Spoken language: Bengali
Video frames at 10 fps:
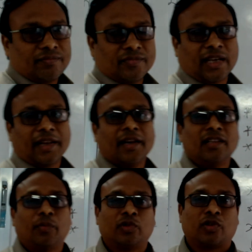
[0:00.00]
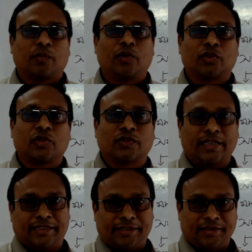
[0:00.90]
যার ইংরেজি প্রতিশব্দ
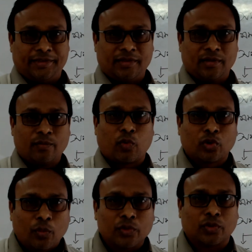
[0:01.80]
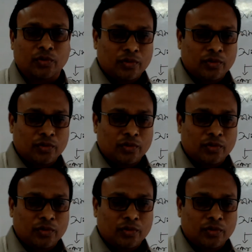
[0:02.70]
সোসাইটি প্রথমত